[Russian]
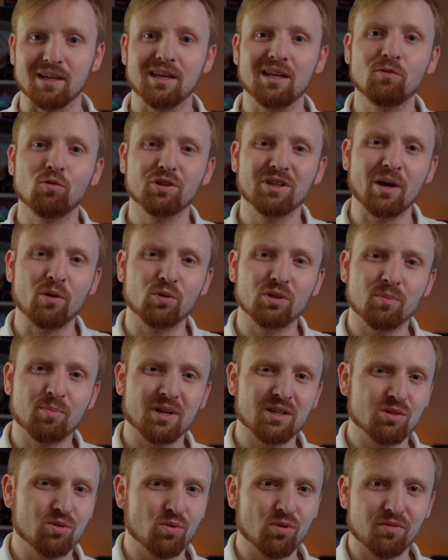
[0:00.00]
И вот какой-то
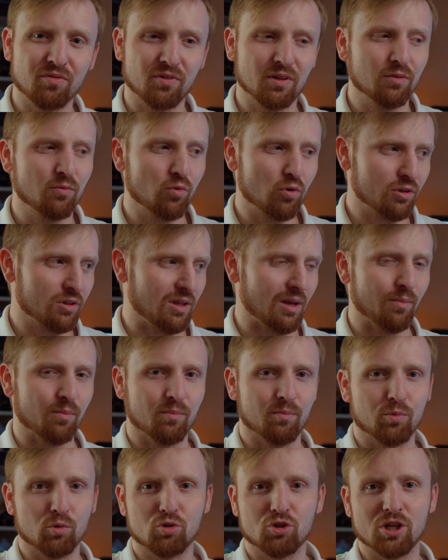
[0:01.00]
простой филворд,
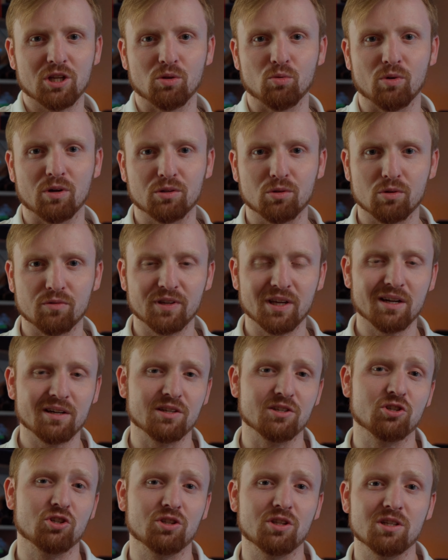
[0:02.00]
там, бюджетный, у которого
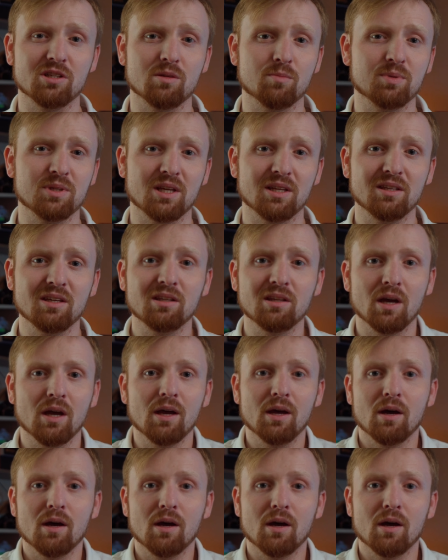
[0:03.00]
яркость 450 нит,